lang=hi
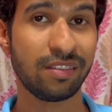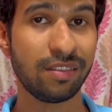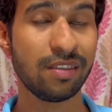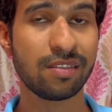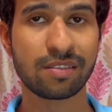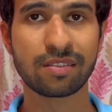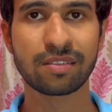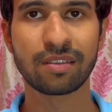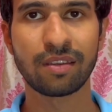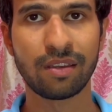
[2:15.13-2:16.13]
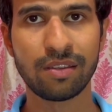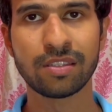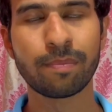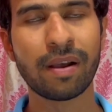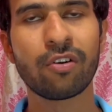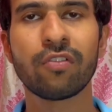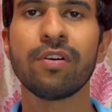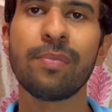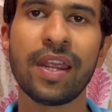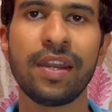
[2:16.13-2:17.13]
दिस इज द पावर ऑफ
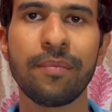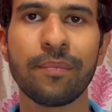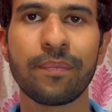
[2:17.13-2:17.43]
अ ब्रांड